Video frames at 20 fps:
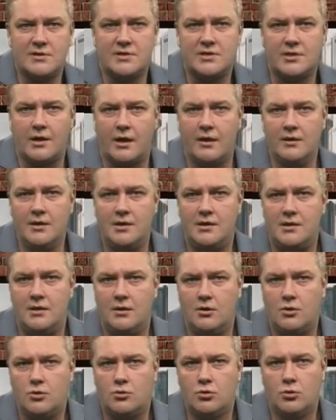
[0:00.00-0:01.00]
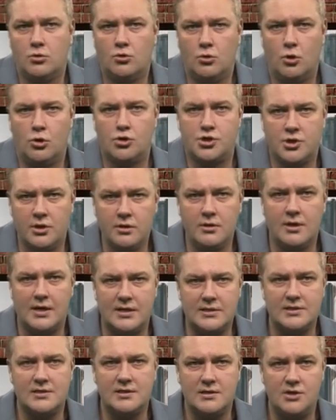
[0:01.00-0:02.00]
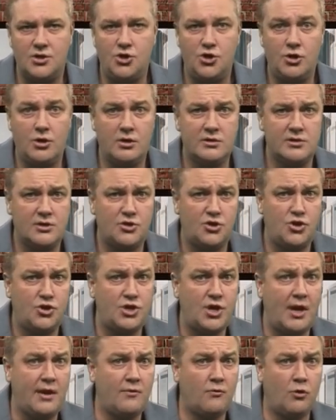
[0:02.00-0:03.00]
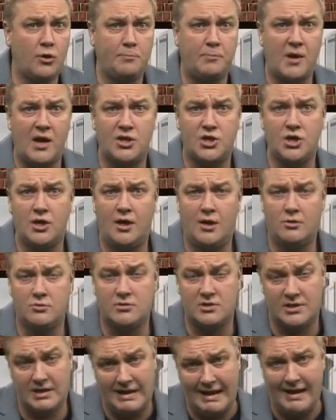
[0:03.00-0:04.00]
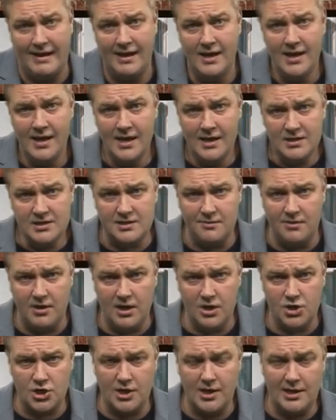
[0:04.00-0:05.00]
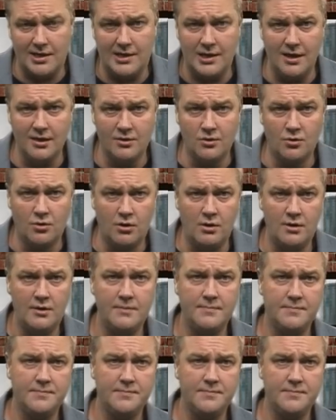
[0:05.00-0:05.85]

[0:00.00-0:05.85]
со стороны тех, кто должен нас защищать. Вот, пожалуйста, свежее кино.